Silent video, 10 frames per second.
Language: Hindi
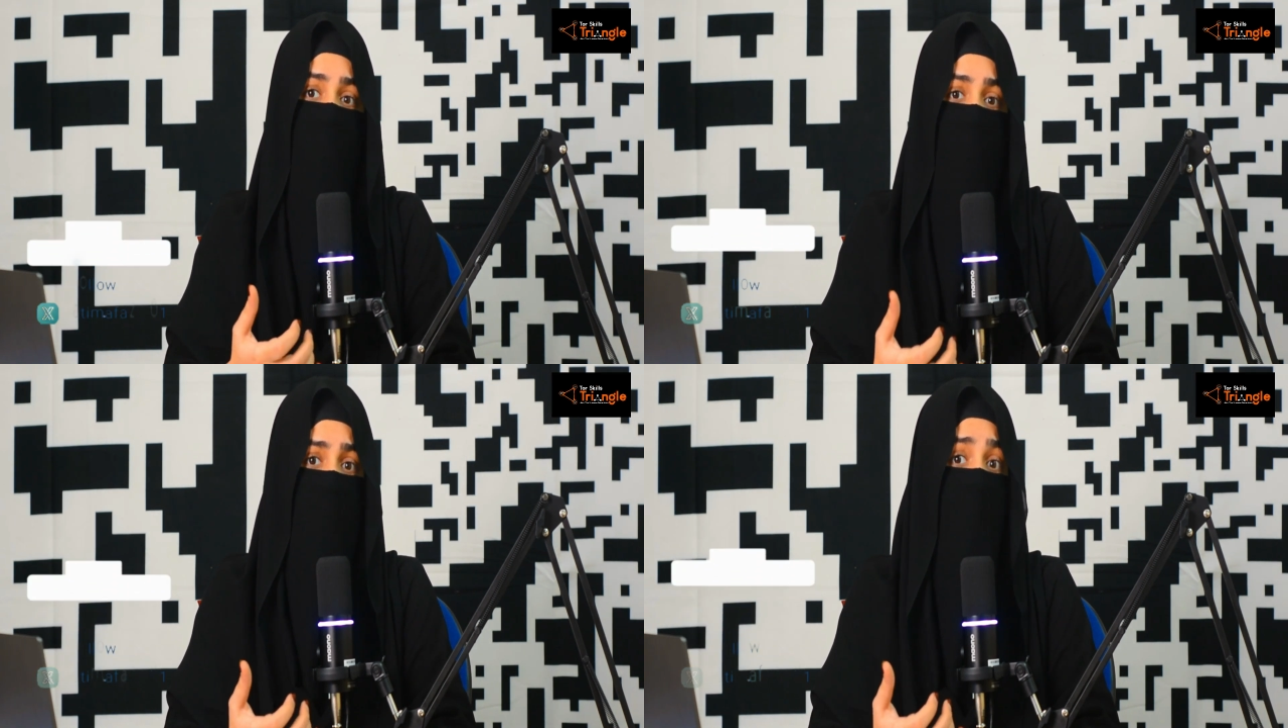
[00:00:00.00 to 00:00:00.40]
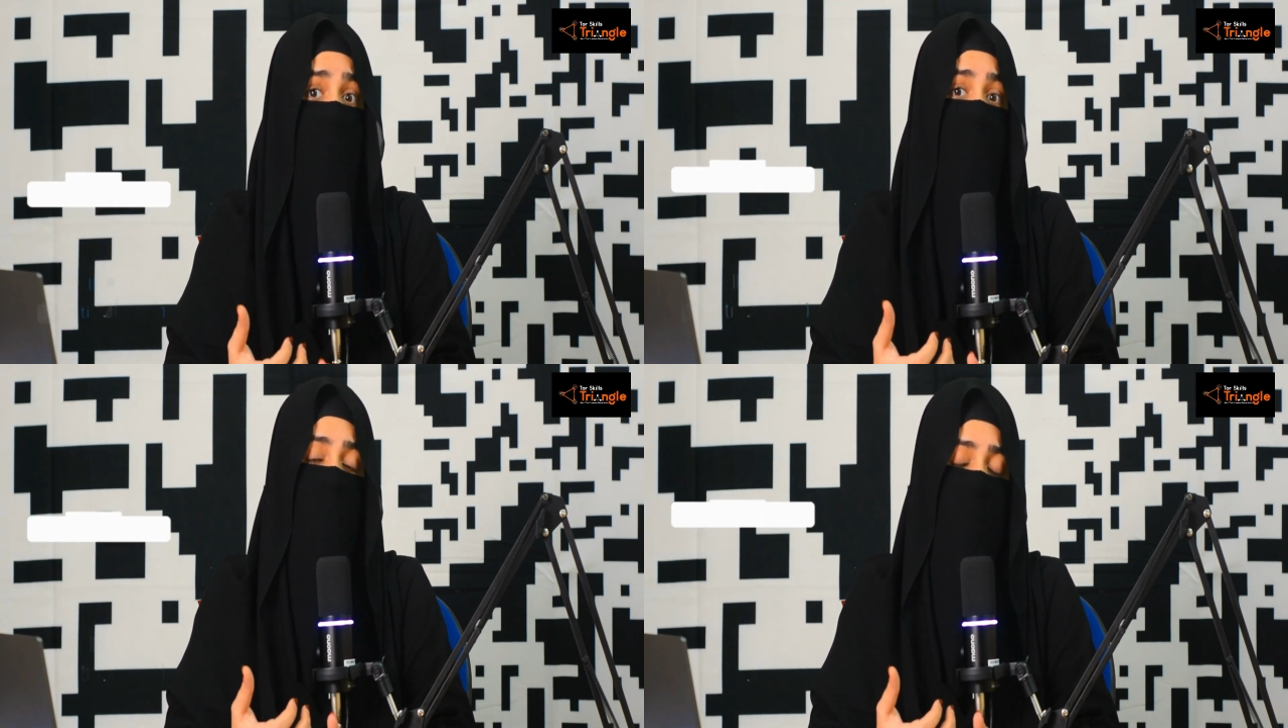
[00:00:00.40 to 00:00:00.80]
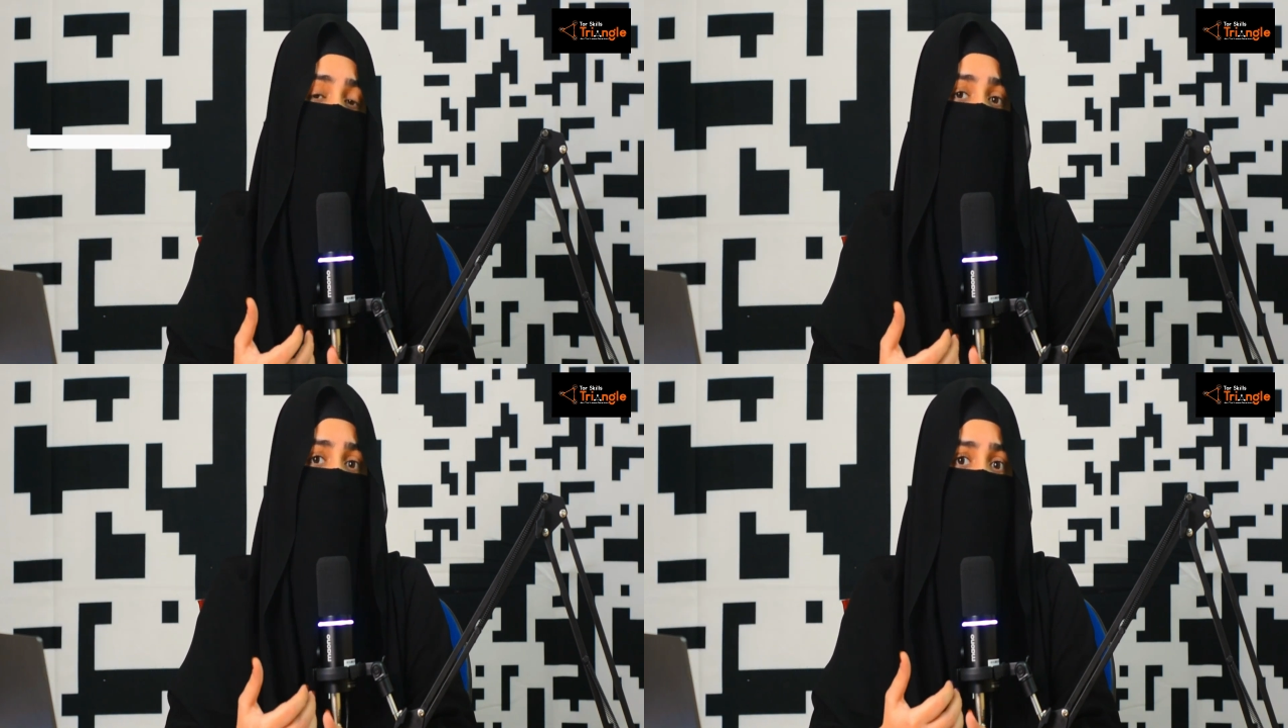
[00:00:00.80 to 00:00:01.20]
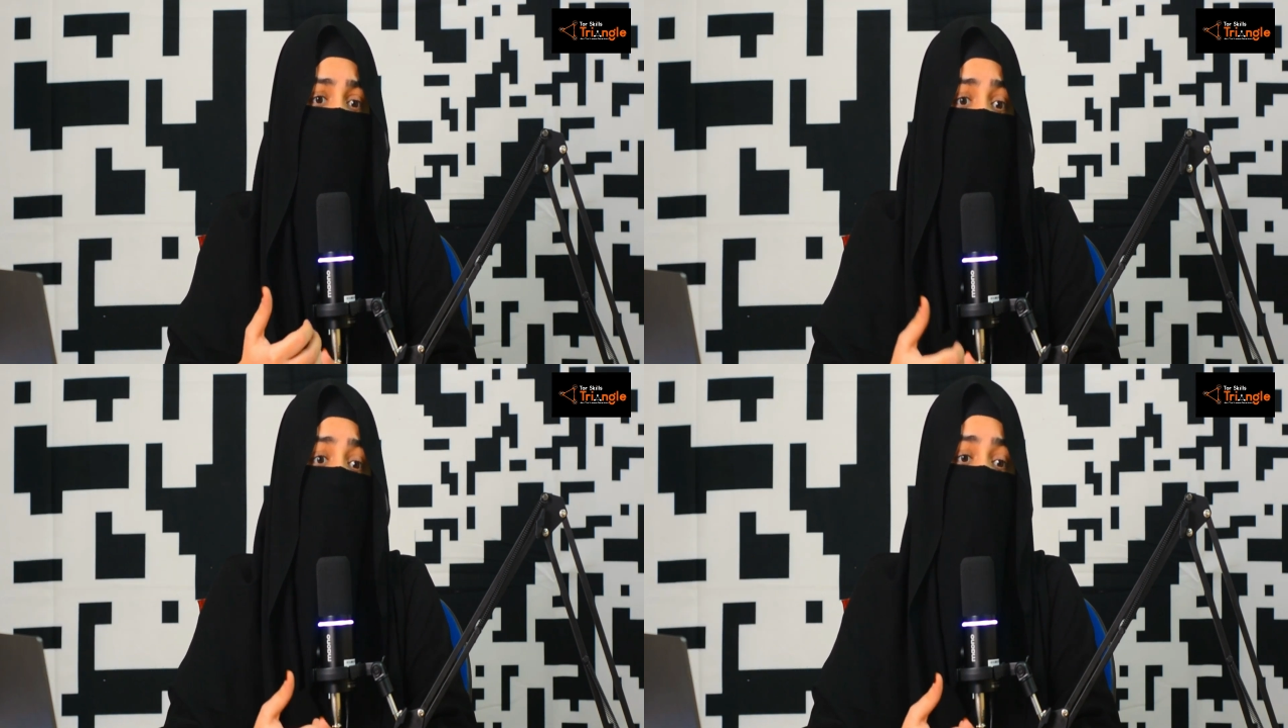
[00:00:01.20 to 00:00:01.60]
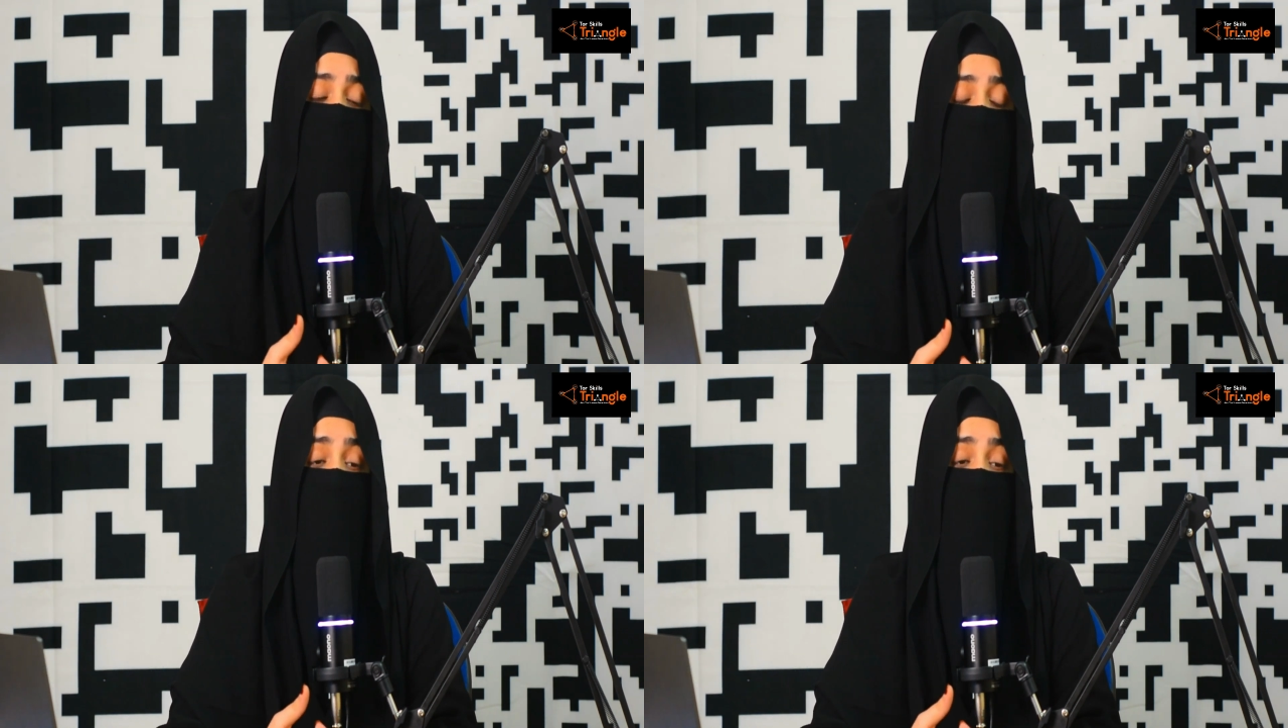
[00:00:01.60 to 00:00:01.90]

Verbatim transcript: मोहब्बत का ऐसा सबूत है